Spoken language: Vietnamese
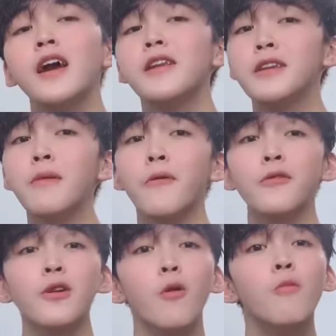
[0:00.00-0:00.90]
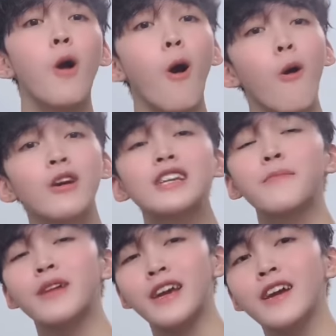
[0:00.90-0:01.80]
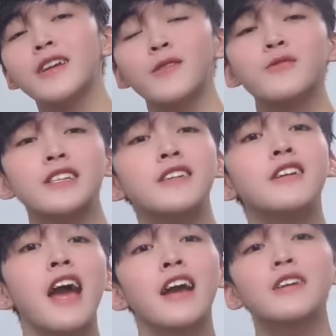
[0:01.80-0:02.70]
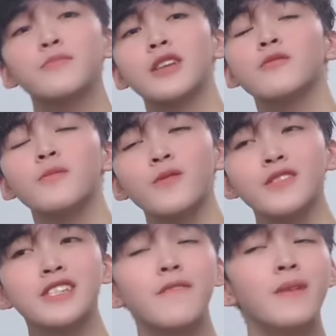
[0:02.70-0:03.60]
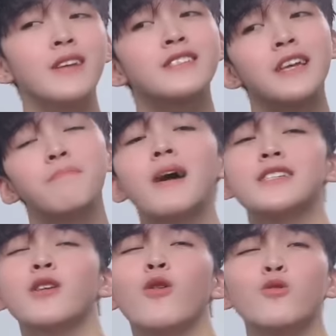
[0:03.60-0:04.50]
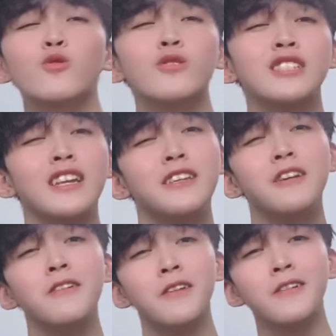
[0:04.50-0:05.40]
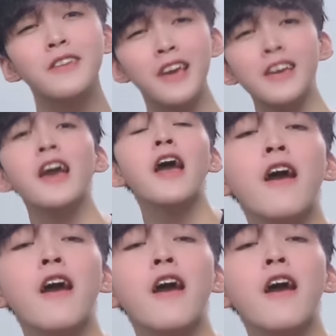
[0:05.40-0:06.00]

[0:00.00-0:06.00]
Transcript: nếu mà mọi người ủng hộ cái tập này á thì tôi sẽ ra cái tập sau cho mọi người xem để xem ba cha con của tôi sẽ đi chơi những gì